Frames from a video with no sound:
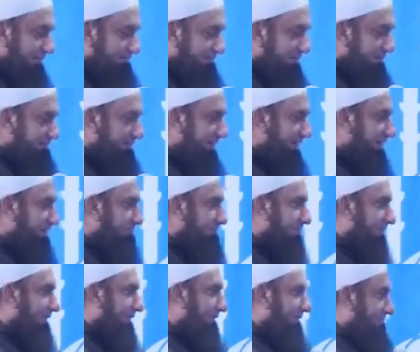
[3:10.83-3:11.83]
अपनी बेगम
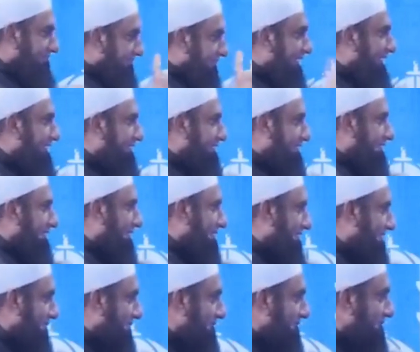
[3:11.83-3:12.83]
का महर अदा
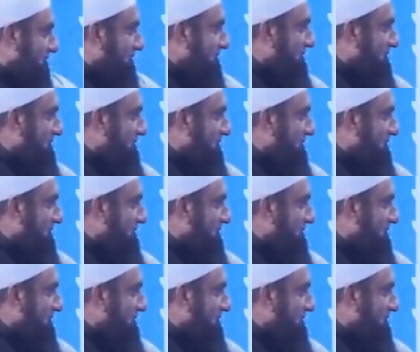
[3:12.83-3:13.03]
करो